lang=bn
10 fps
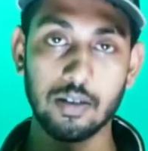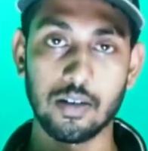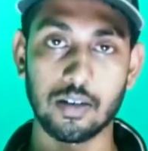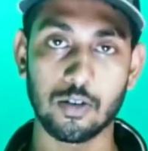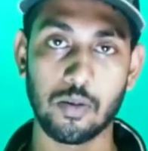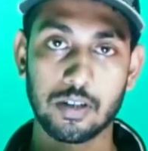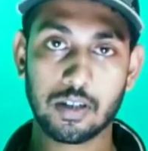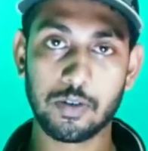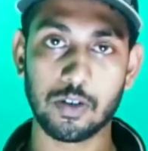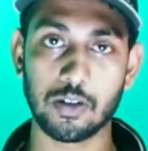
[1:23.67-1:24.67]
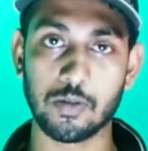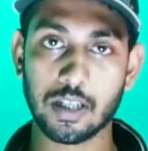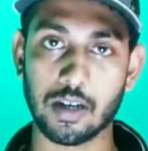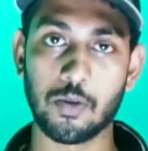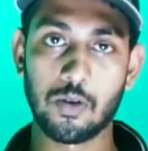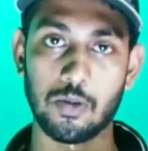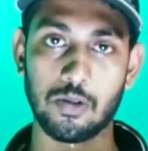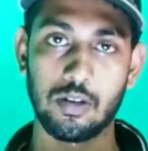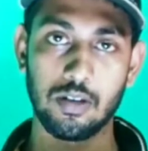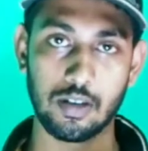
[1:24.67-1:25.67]
এটা সব আজকে বিষয়ে তোমাদেরকে বলবো
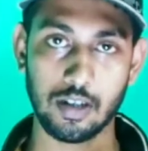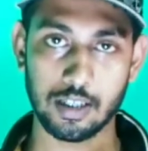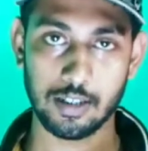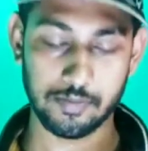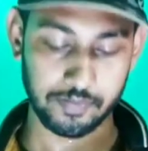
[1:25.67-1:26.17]
ঠিক আছে